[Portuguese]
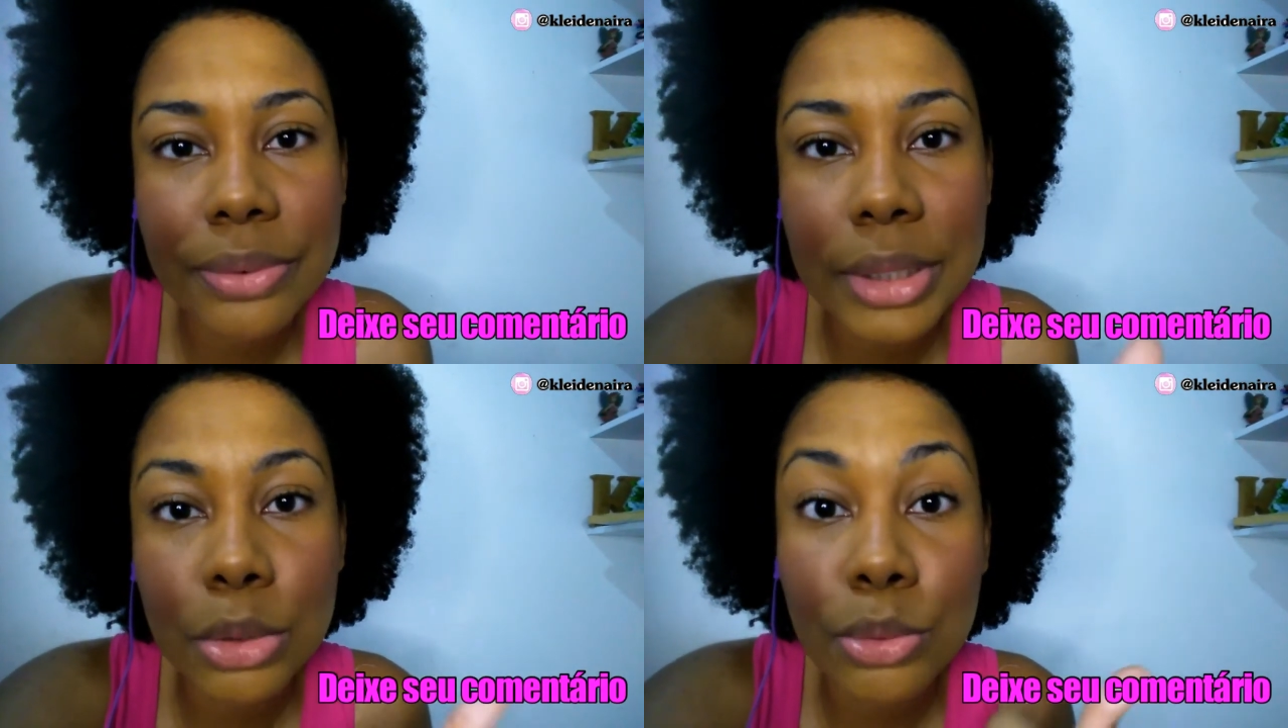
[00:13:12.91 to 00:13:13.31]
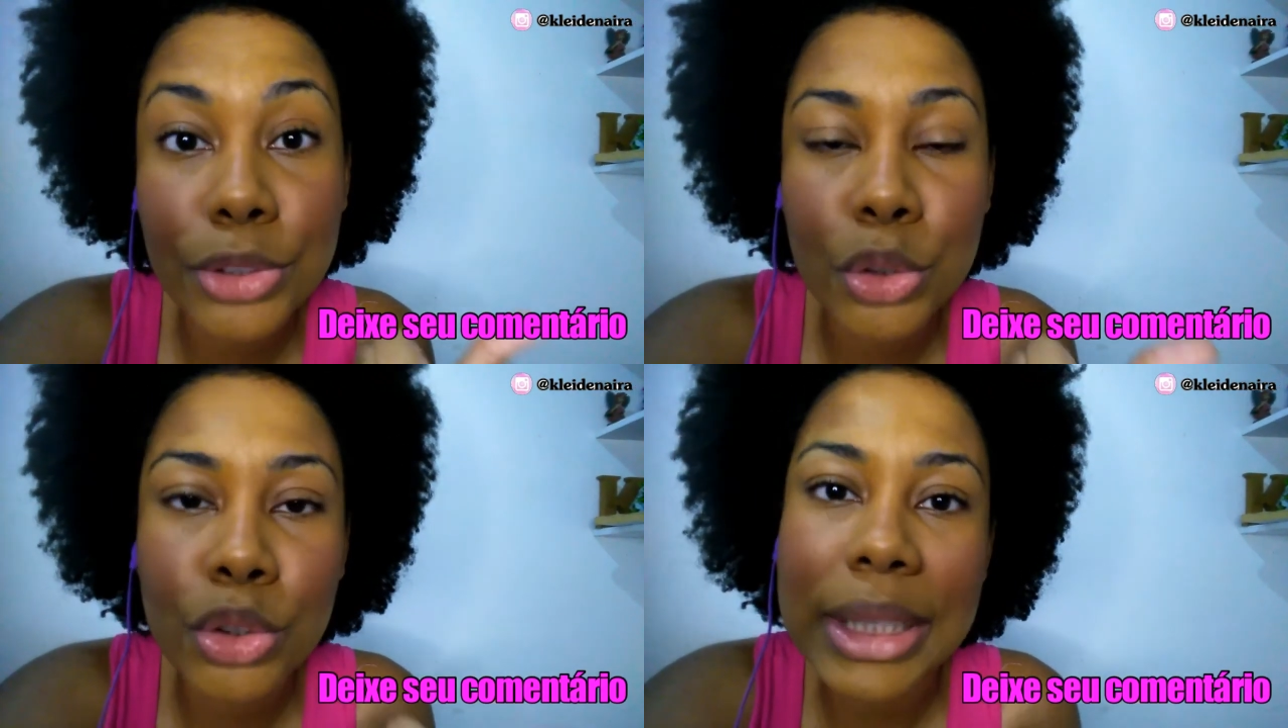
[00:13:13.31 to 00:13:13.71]
fiz no
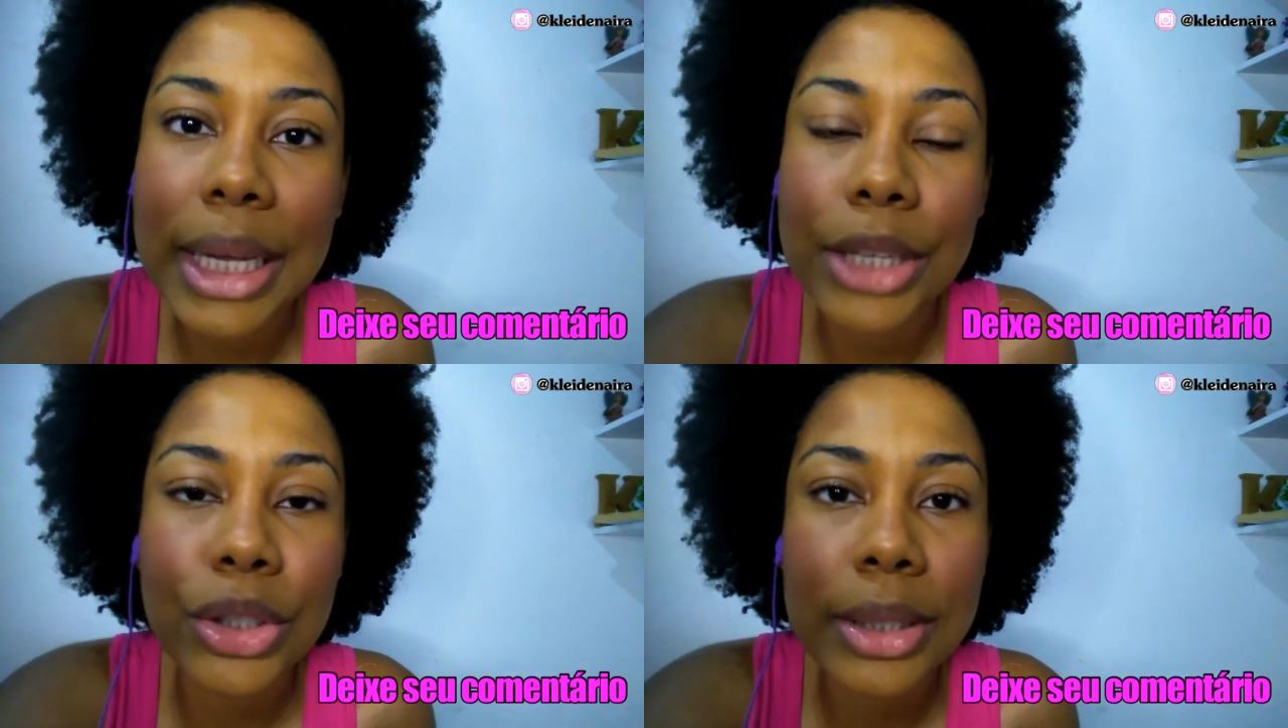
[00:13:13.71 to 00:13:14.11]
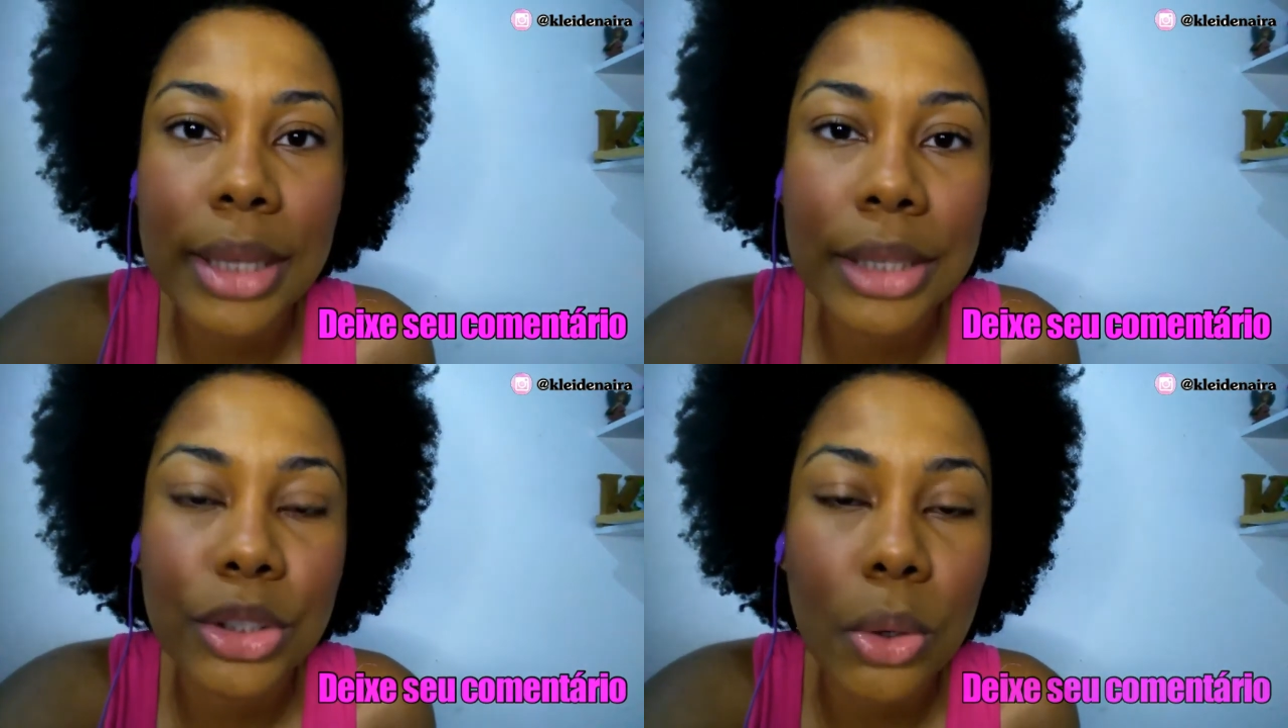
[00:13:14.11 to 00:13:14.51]
vídeo de teste de
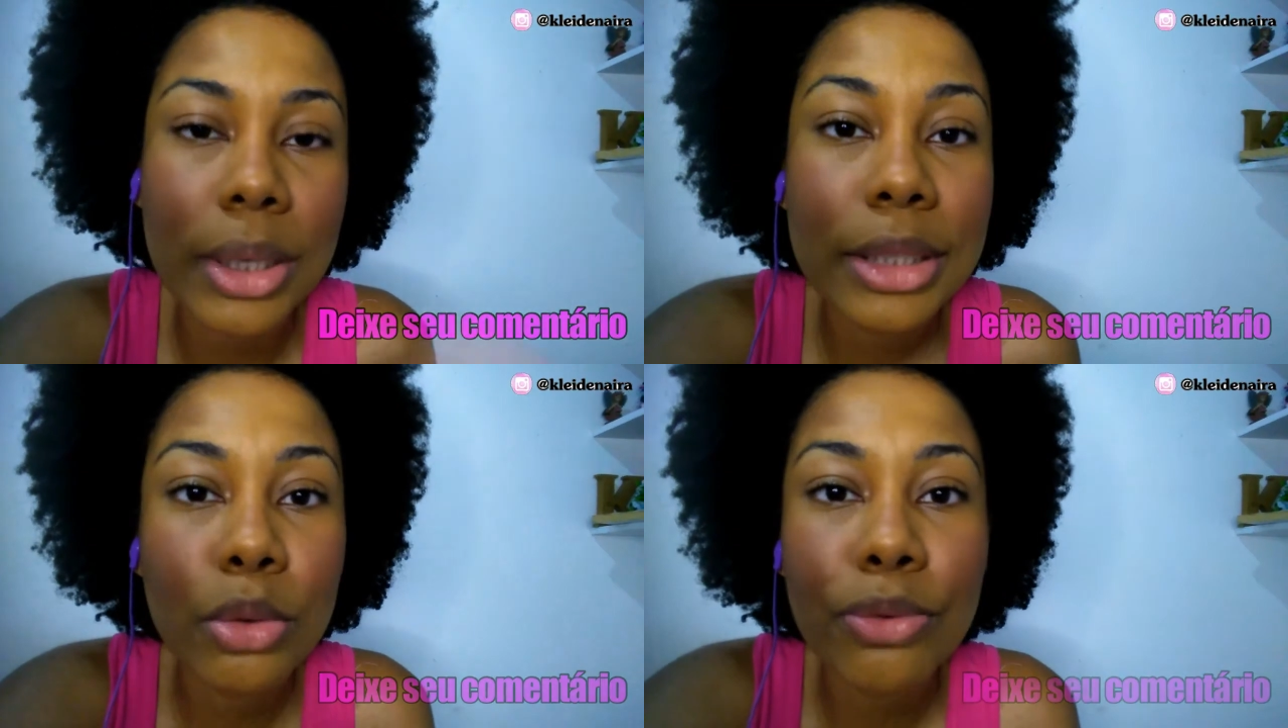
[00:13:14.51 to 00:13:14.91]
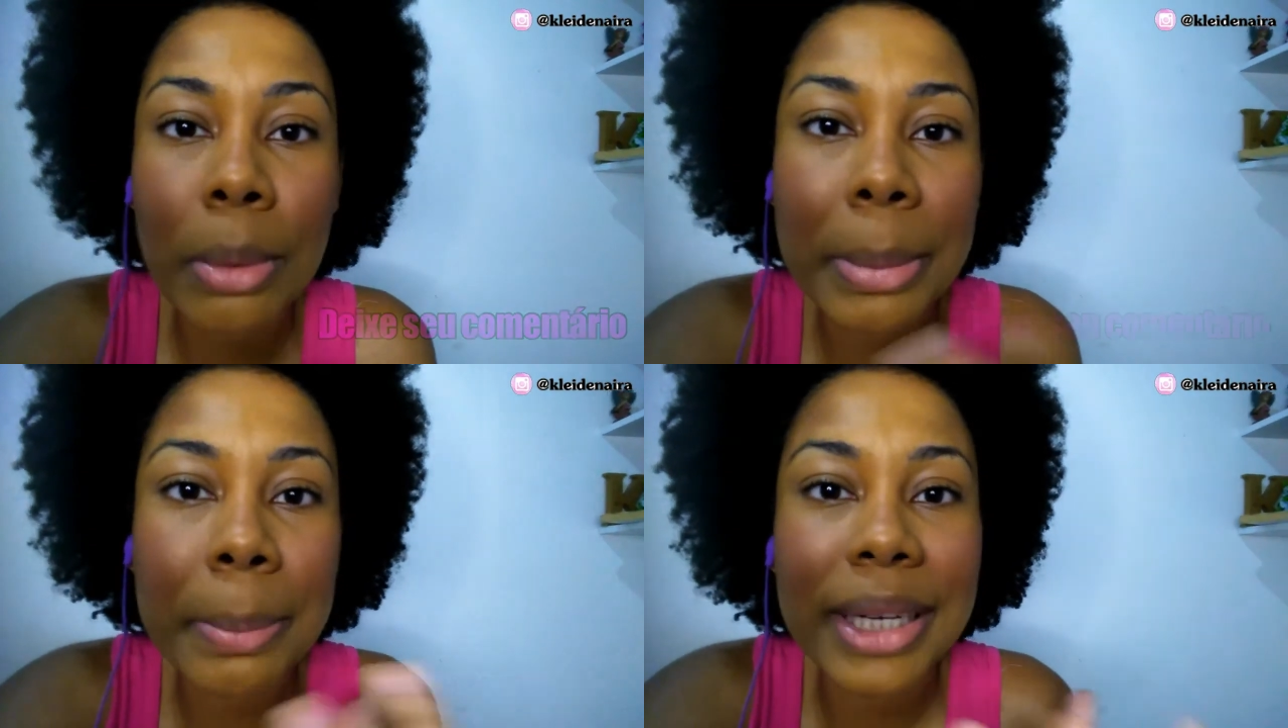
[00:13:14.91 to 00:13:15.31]
7 horas não
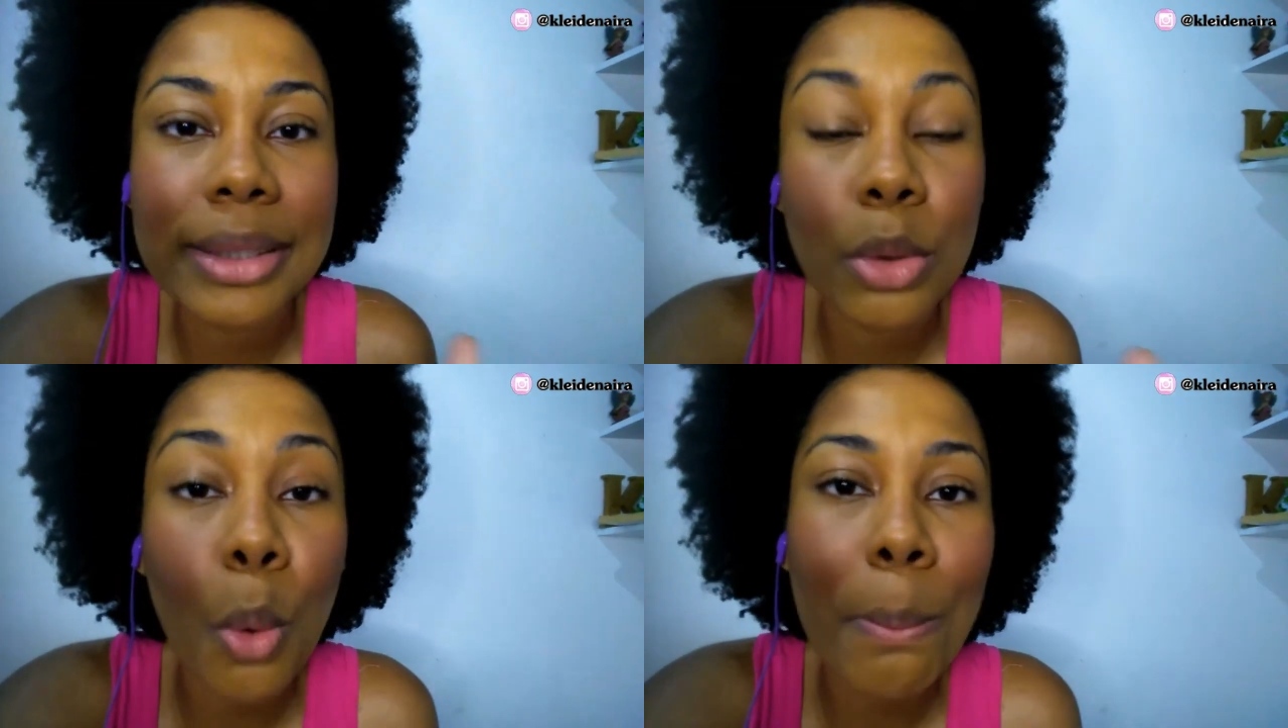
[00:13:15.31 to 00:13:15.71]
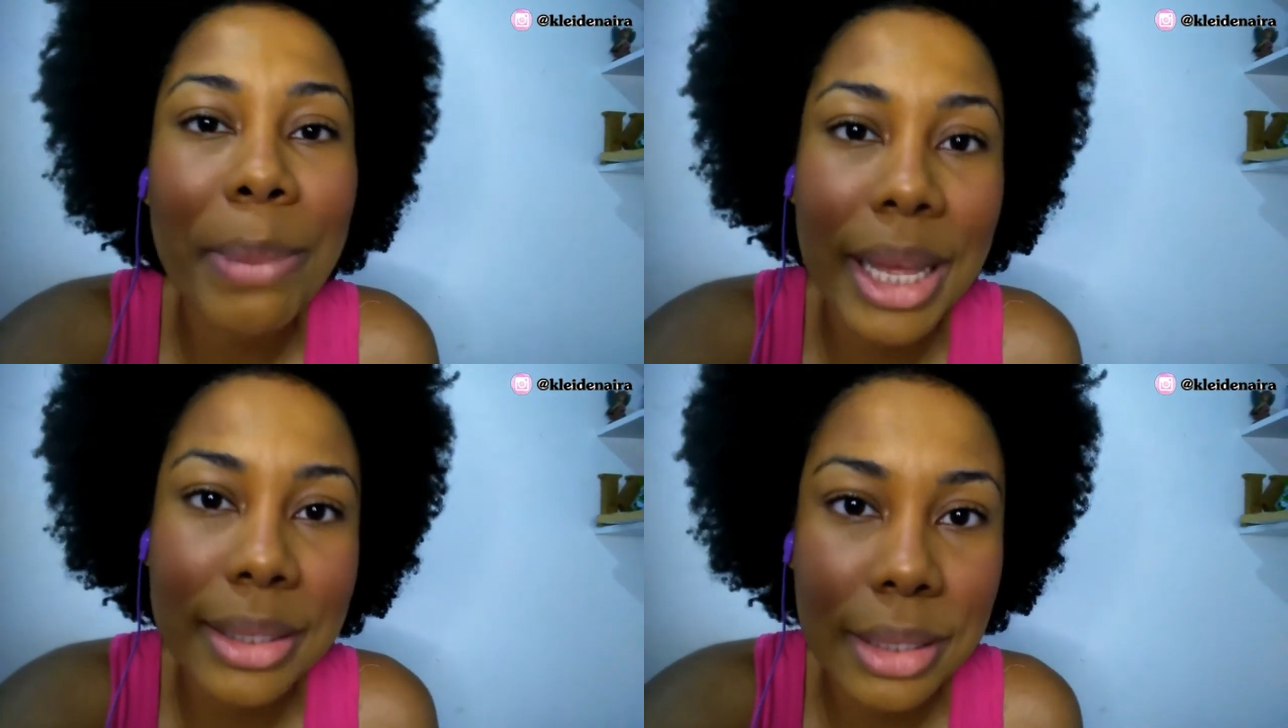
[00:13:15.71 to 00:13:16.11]
foi uma preparação
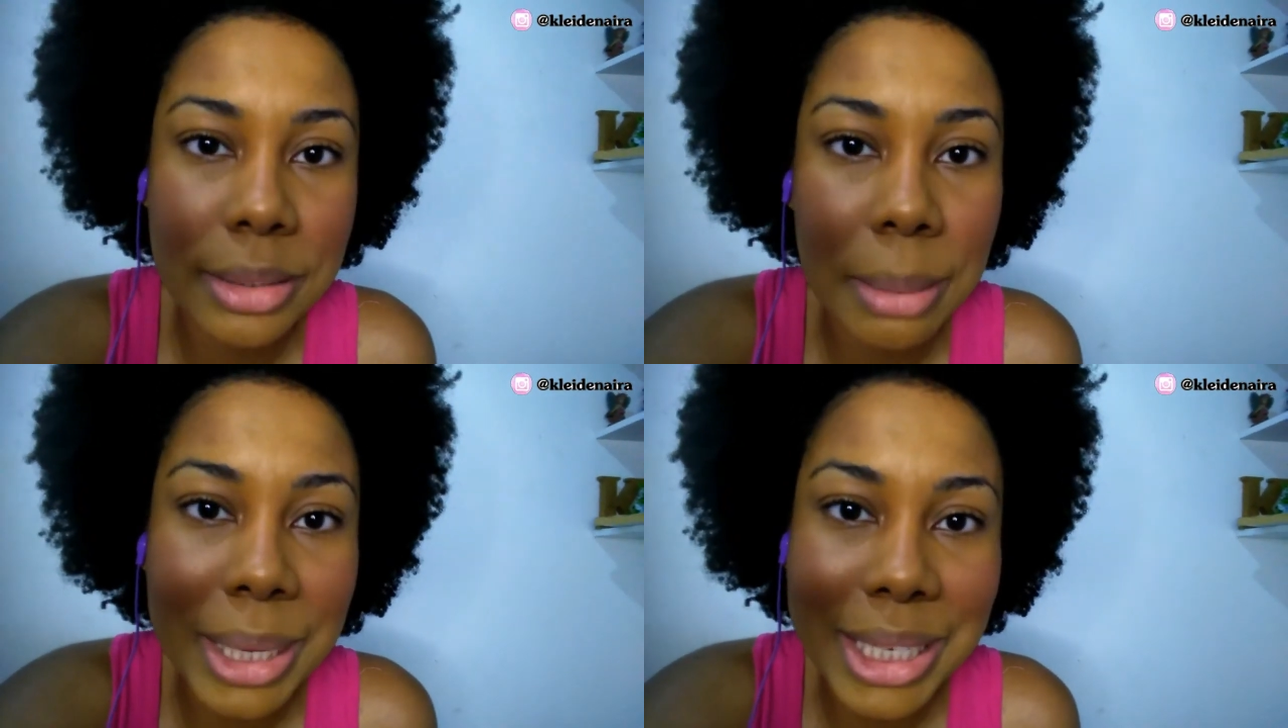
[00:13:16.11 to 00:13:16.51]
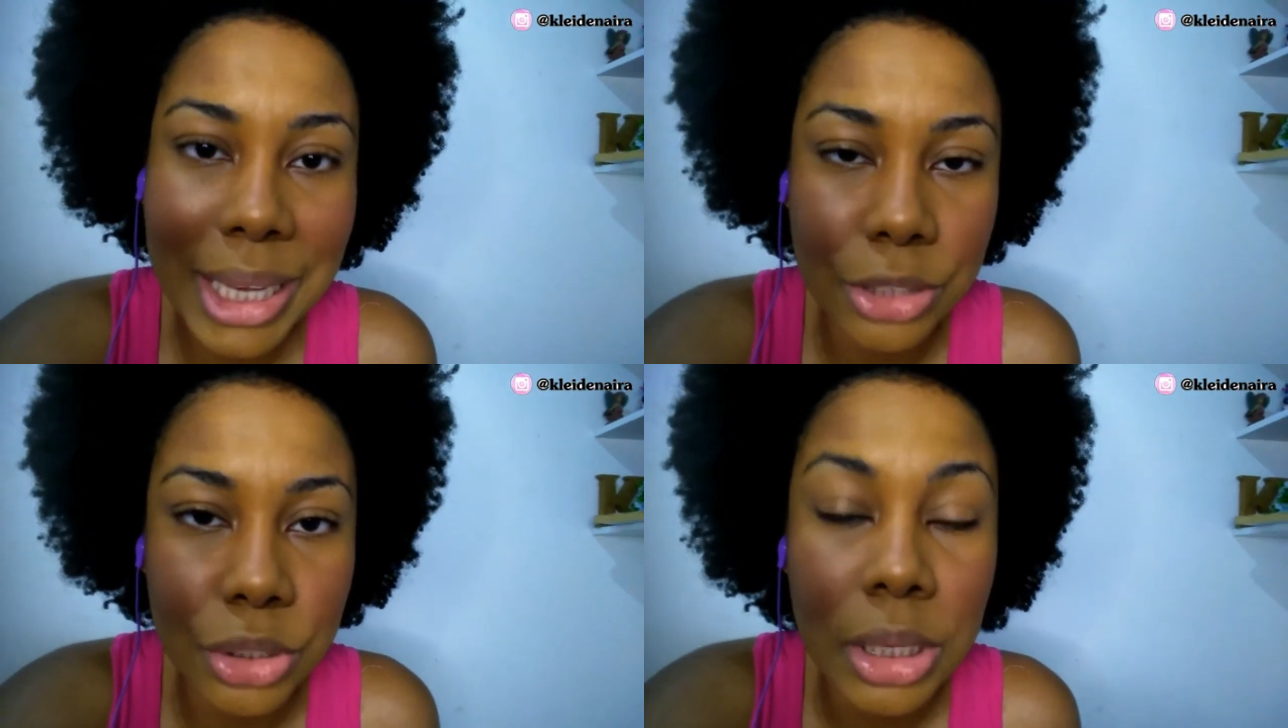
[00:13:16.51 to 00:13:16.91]
completa da
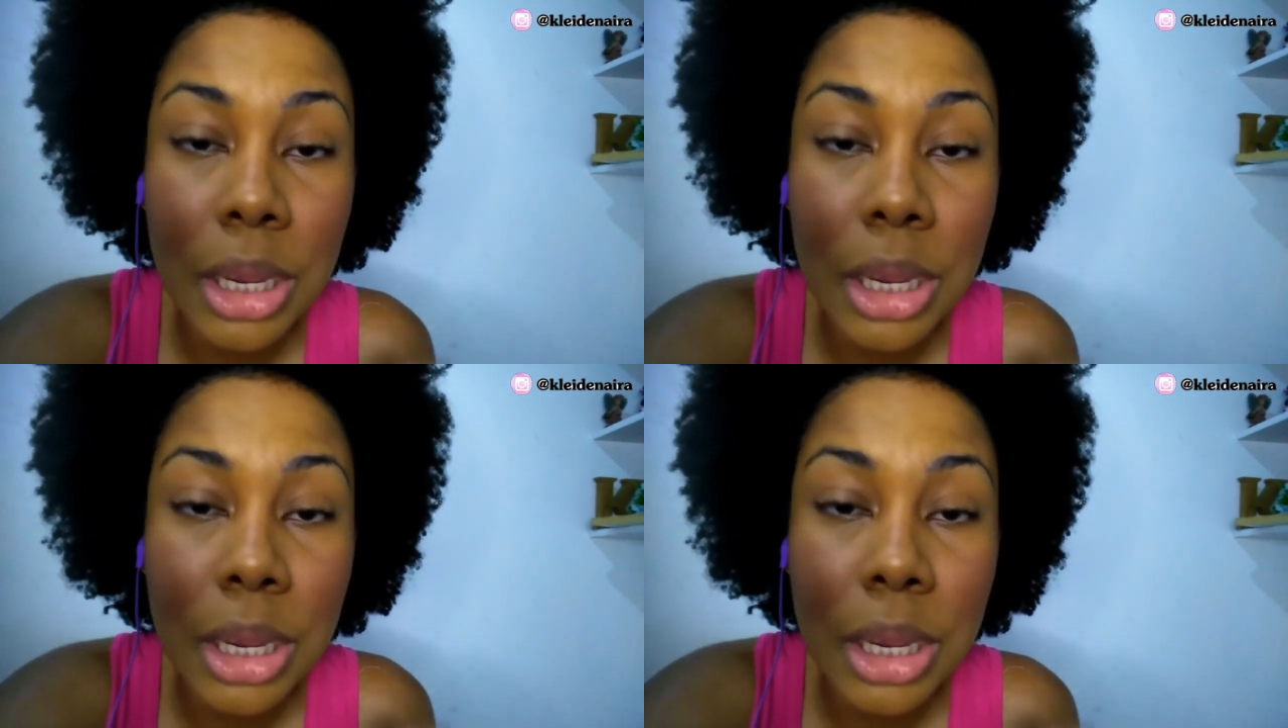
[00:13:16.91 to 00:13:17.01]
maquiagem,